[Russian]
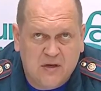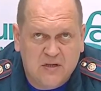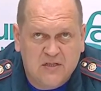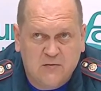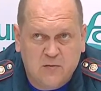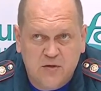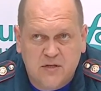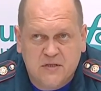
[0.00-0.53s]
раз
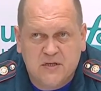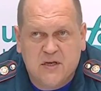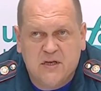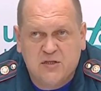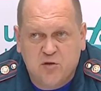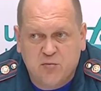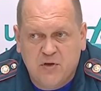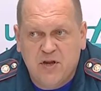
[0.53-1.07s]
вводится
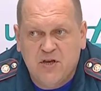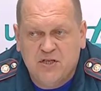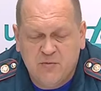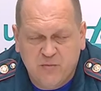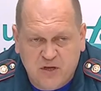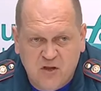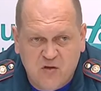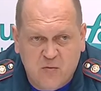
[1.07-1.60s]
особый режим
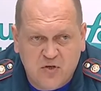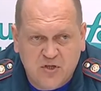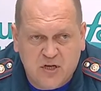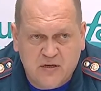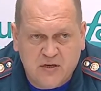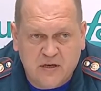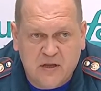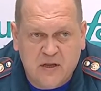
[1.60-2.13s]

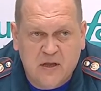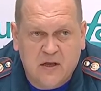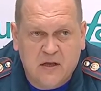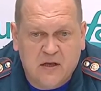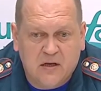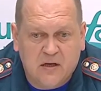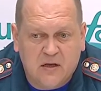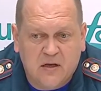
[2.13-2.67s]
противопожарный,
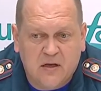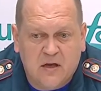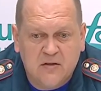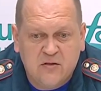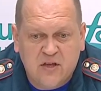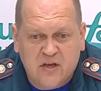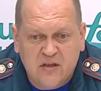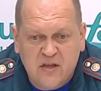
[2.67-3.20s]
э,
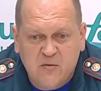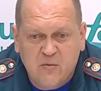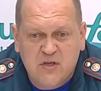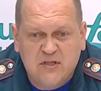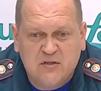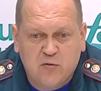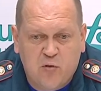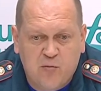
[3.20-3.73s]
одним
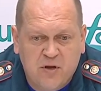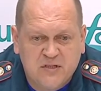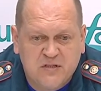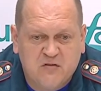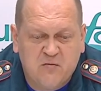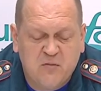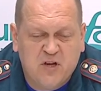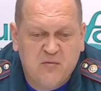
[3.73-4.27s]
из
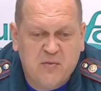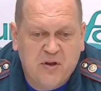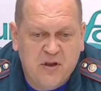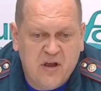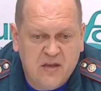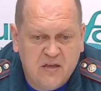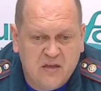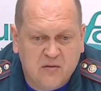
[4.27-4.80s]
комплексов
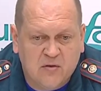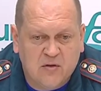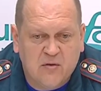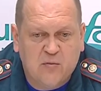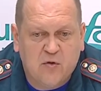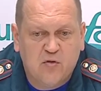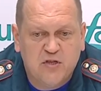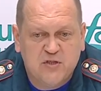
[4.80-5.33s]
мероприятий э,
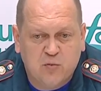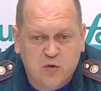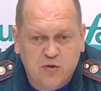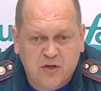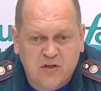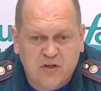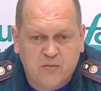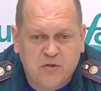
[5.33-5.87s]

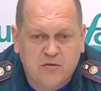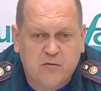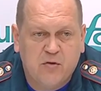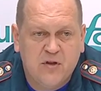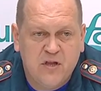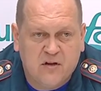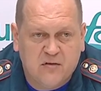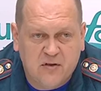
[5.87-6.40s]
предусмотрено
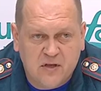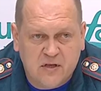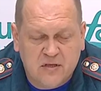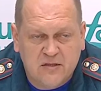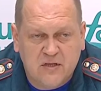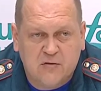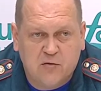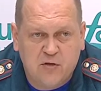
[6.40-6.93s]
патрулирование
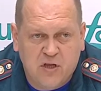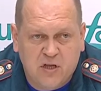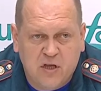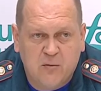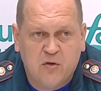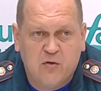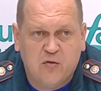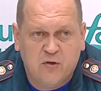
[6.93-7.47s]

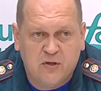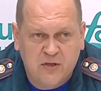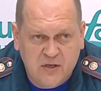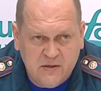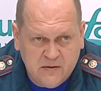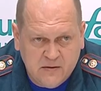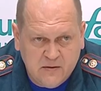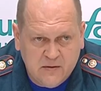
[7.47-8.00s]
сотрудниками ОВД
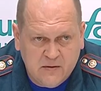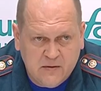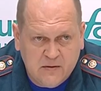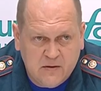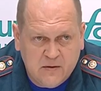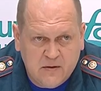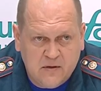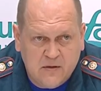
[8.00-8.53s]

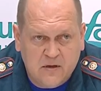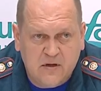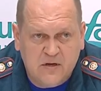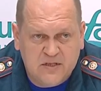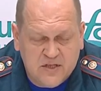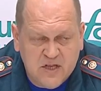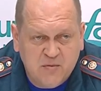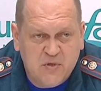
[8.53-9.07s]

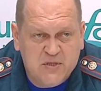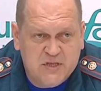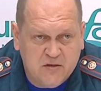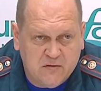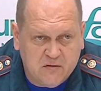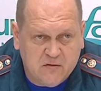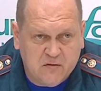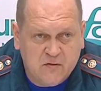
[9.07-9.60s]
лесных
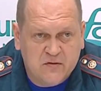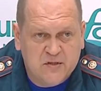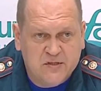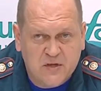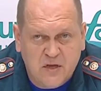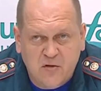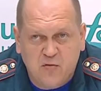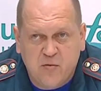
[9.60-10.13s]
массивов с
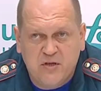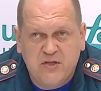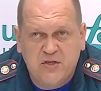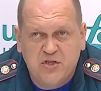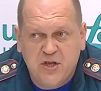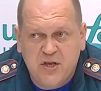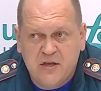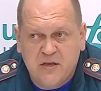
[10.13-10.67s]
целью
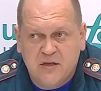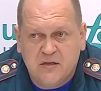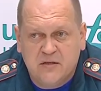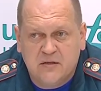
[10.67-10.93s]
пресечения